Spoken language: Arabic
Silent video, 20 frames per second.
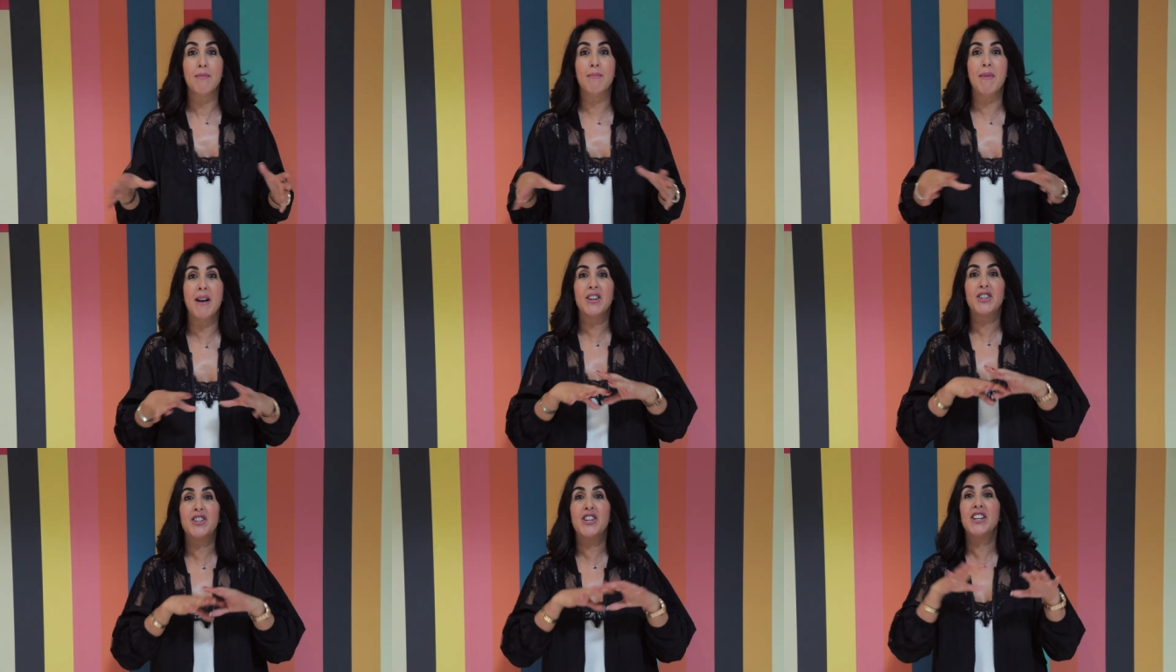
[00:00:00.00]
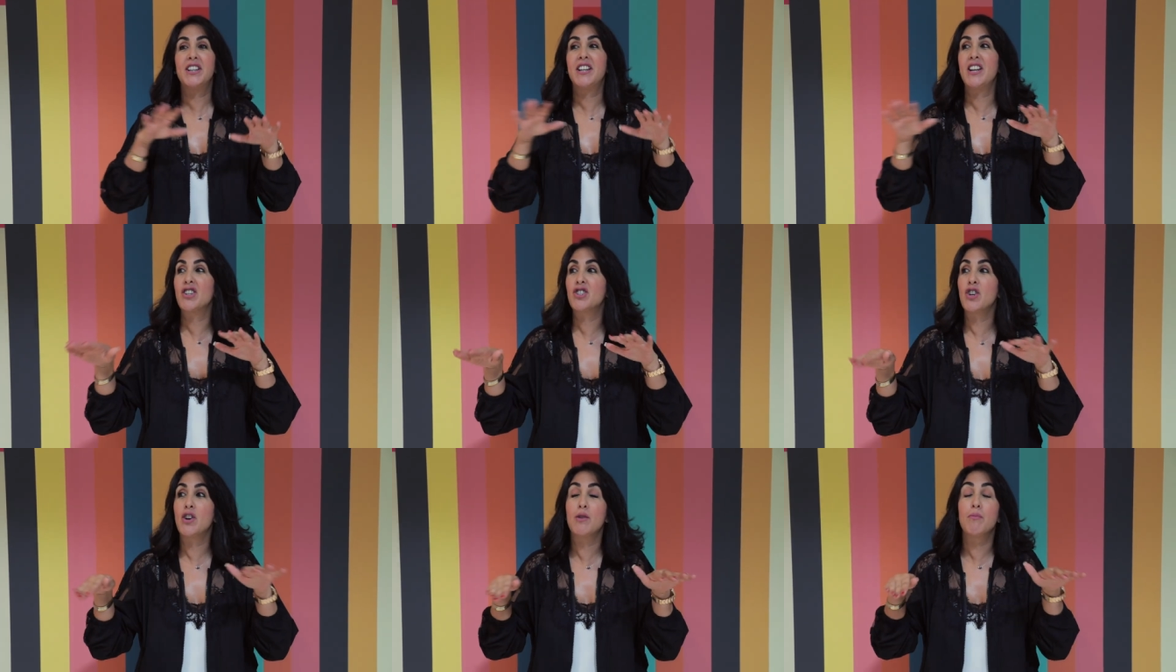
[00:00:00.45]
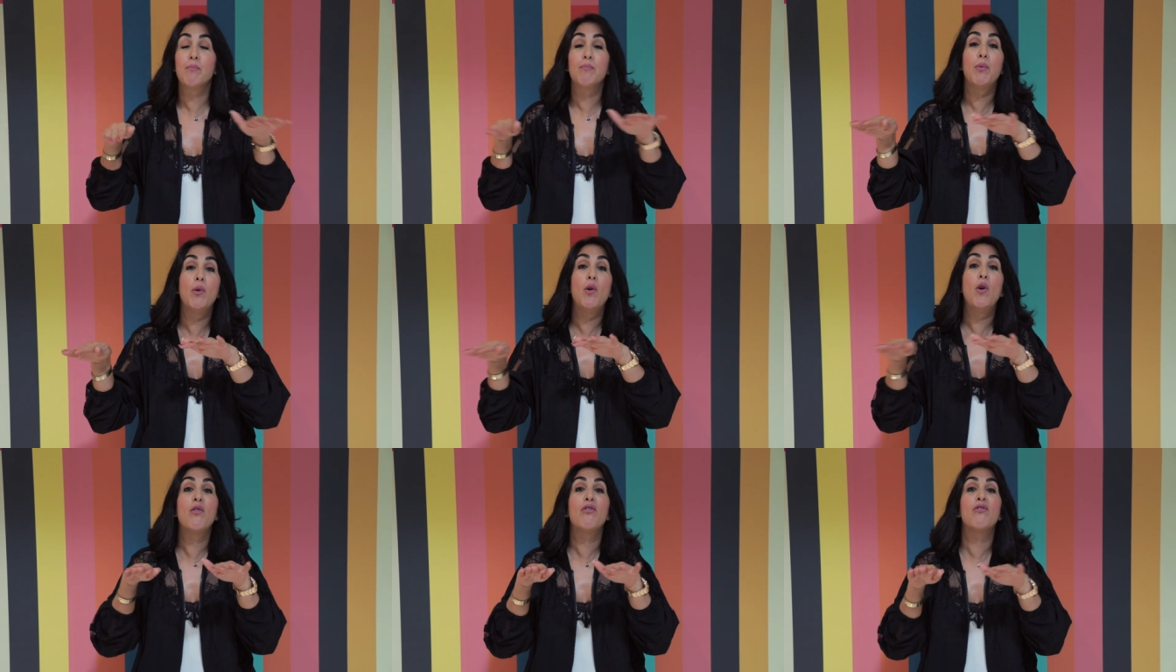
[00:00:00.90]
ماشي دي جون
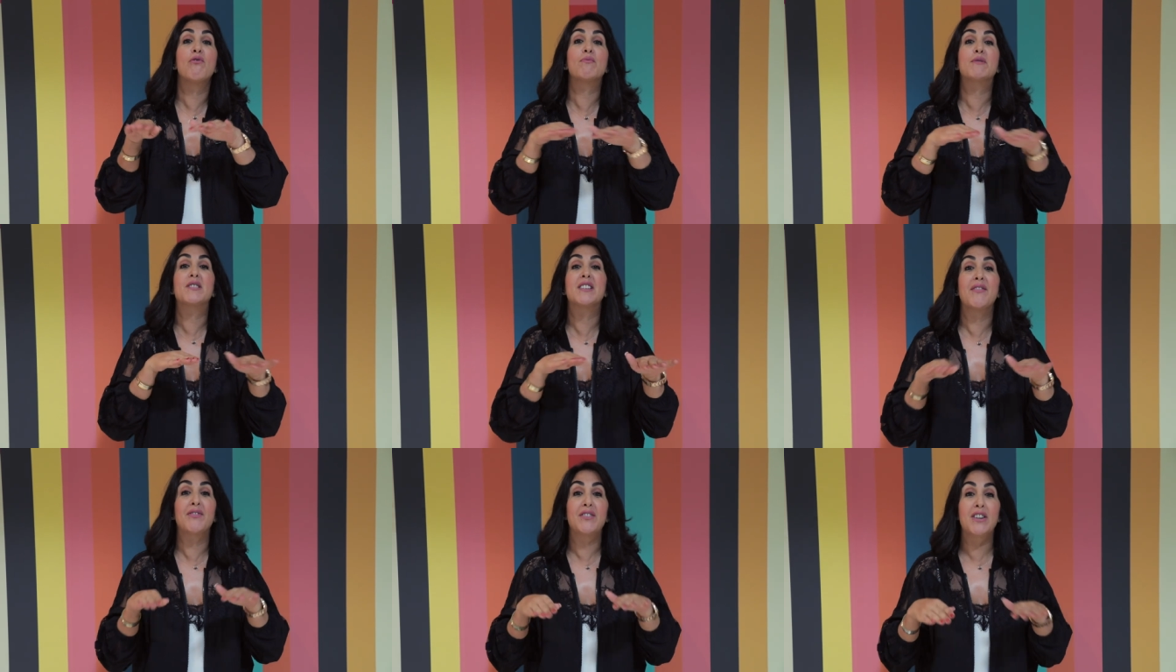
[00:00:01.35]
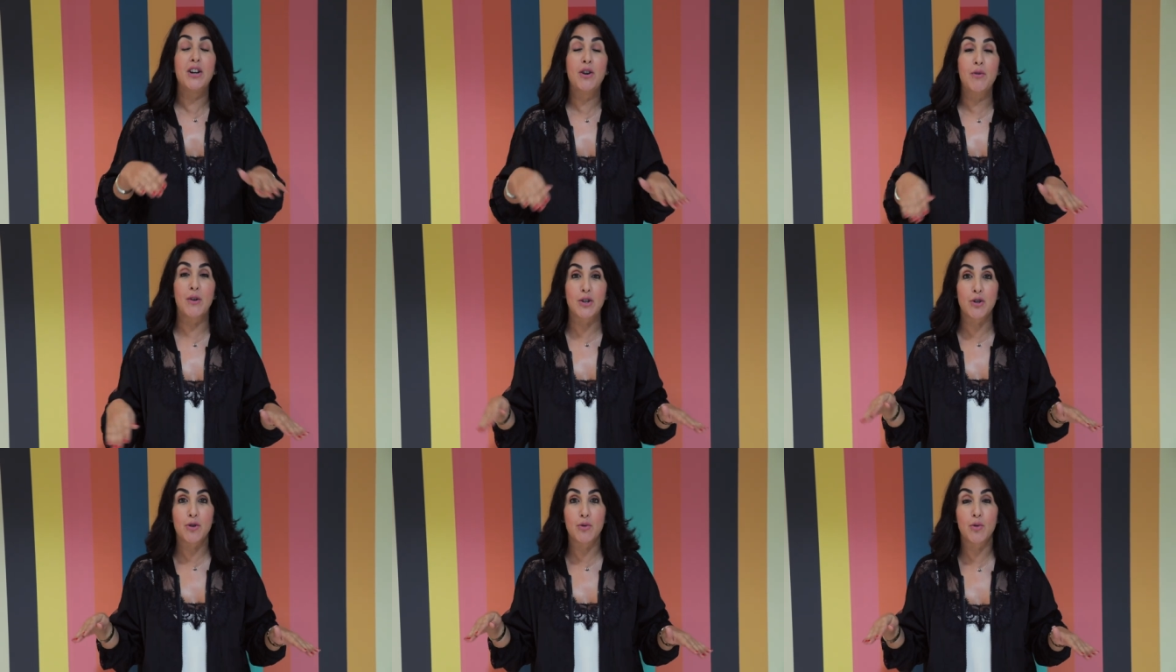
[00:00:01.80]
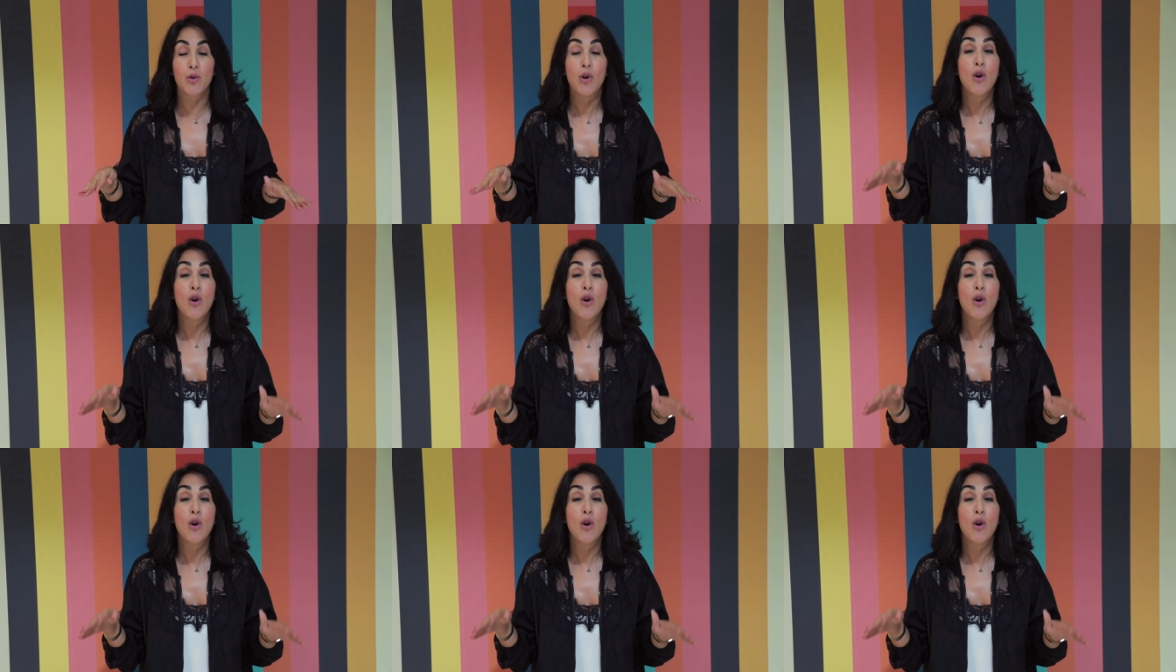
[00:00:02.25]
بون في بزاف د الحوايج